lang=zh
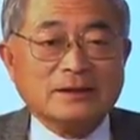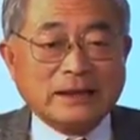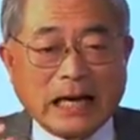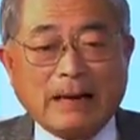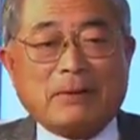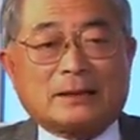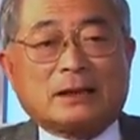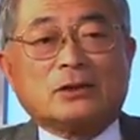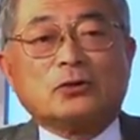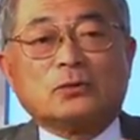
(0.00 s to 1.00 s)
她把那
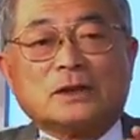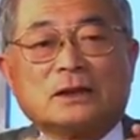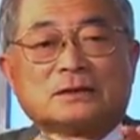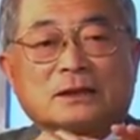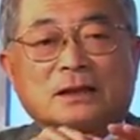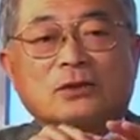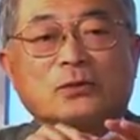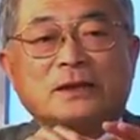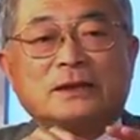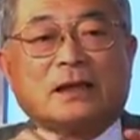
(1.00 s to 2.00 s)
个整个
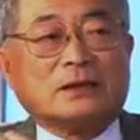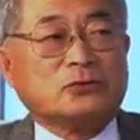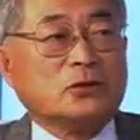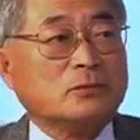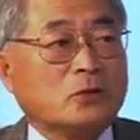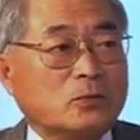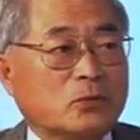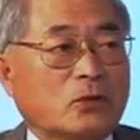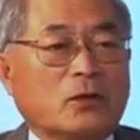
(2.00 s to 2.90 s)
录音呢全部公布。